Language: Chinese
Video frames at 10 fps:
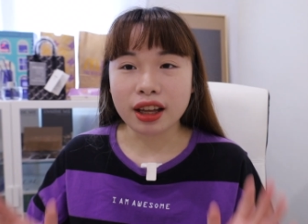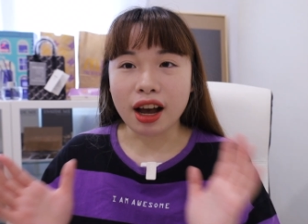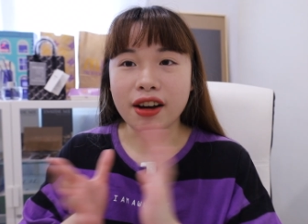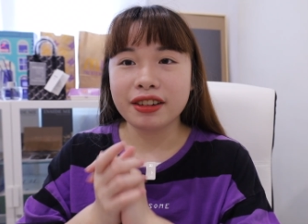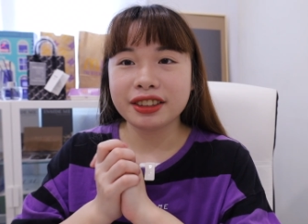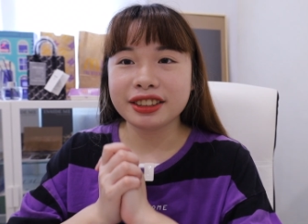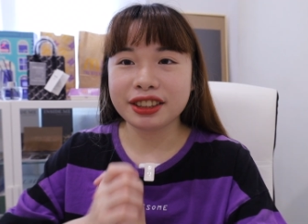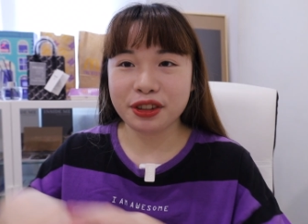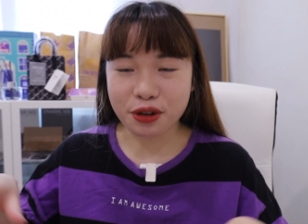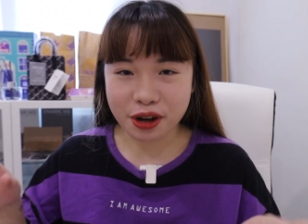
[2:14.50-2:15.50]
好，
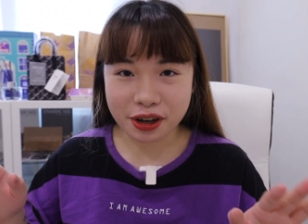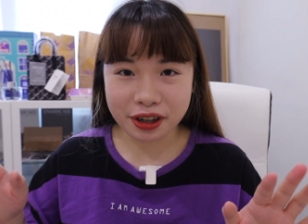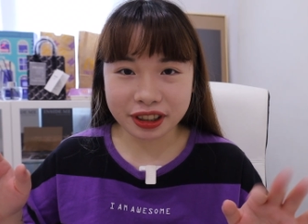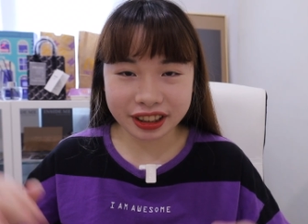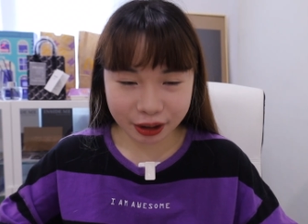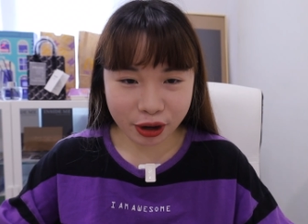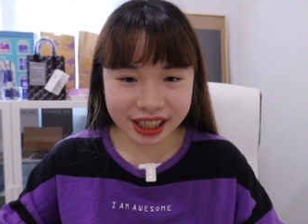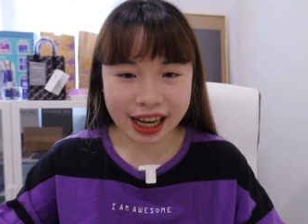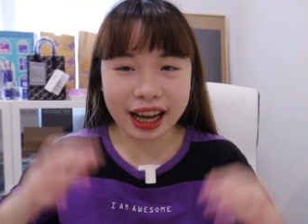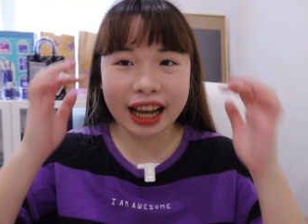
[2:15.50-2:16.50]
呃，会
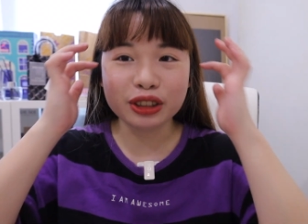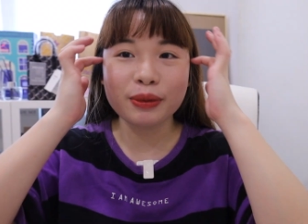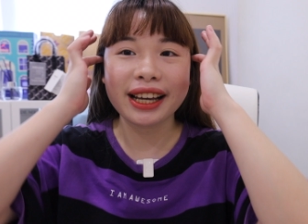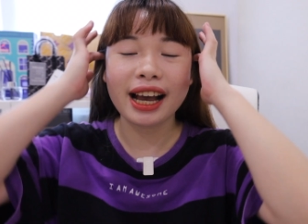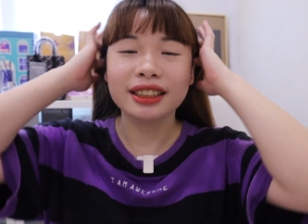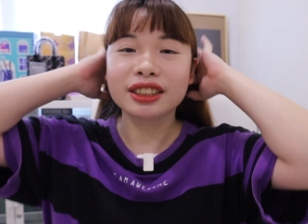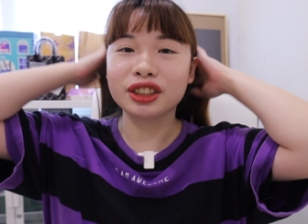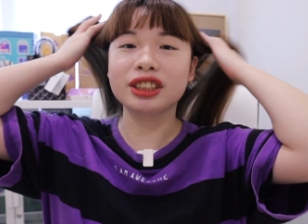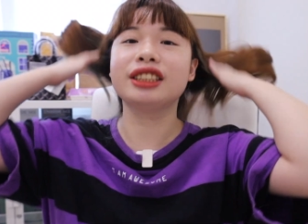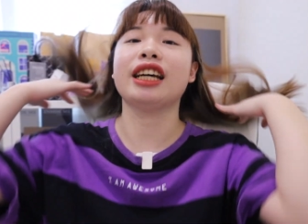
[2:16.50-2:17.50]
想开，顺便看到这个，
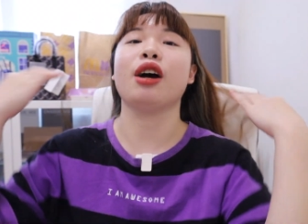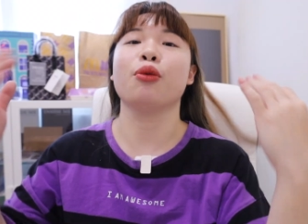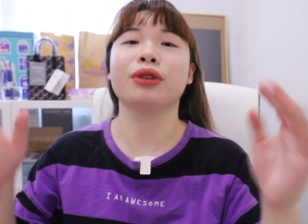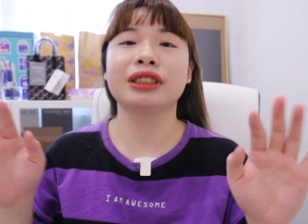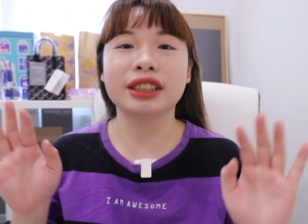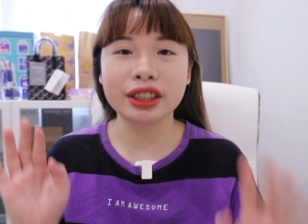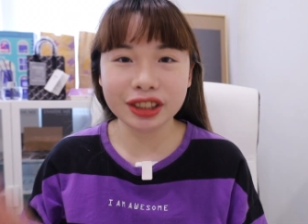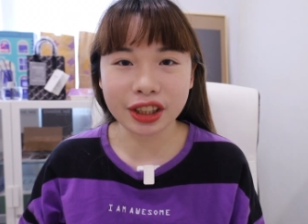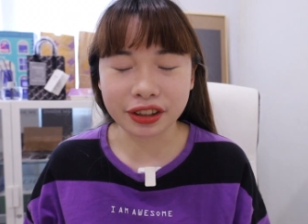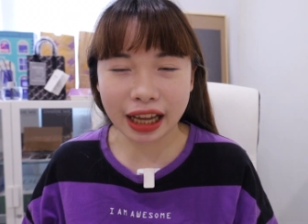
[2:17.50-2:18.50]
就是想征
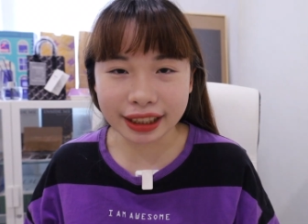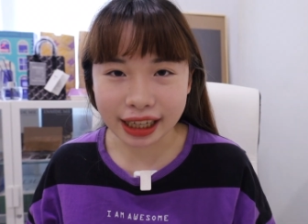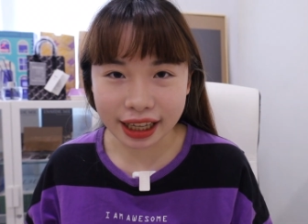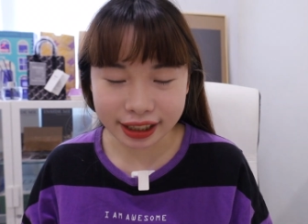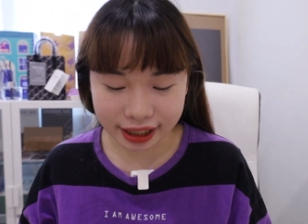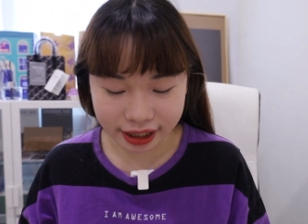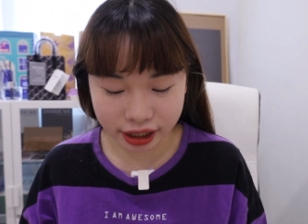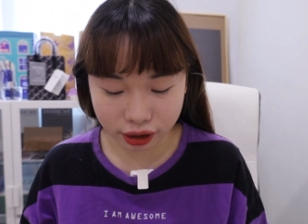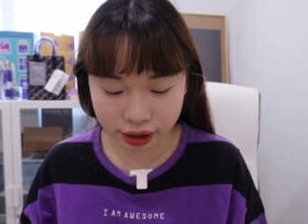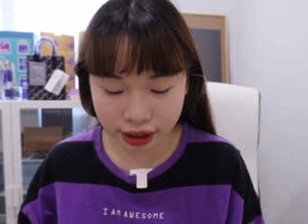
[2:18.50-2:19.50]
求大家的意
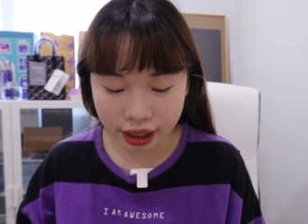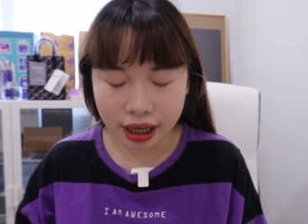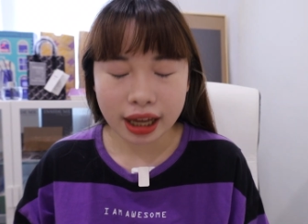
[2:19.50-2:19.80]
见，就是